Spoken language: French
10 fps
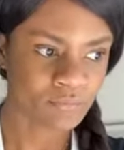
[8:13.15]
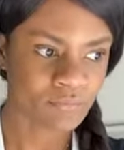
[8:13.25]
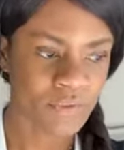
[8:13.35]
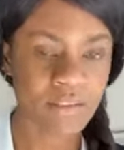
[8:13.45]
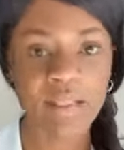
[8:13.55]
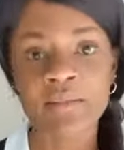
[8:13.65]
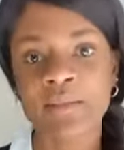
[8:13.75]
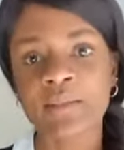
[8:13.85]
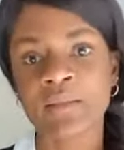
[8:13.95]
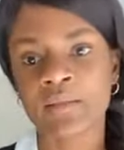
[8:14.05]

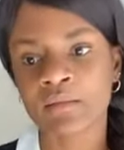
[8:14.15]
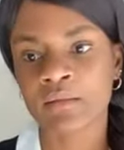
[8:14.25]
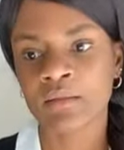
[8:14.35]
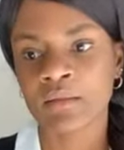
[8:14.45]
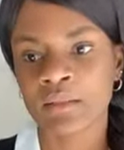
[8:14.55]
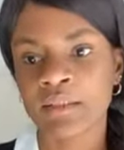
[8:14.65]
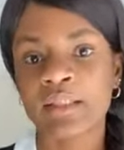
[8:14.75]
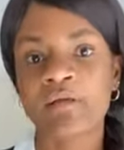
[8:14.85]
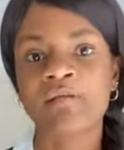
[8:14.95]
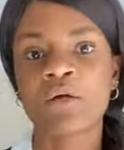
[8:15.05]
c'est-à-dire il
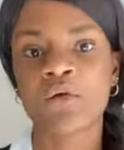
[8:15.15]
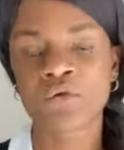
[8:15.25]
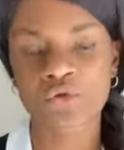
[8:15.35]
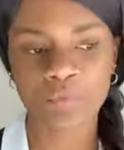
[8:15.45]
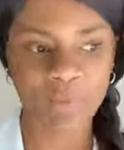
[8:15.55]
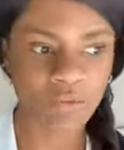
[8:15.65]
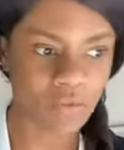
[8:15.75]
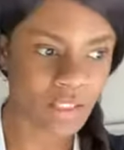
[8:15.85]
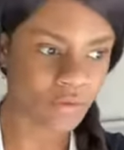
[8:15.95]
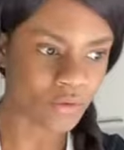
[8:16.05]
l'a fait consommer de
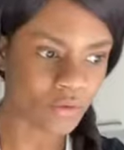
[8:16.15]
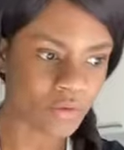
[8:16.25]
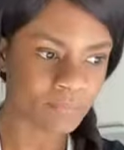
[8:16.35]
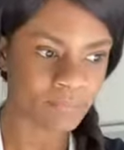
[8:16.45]
la drogue,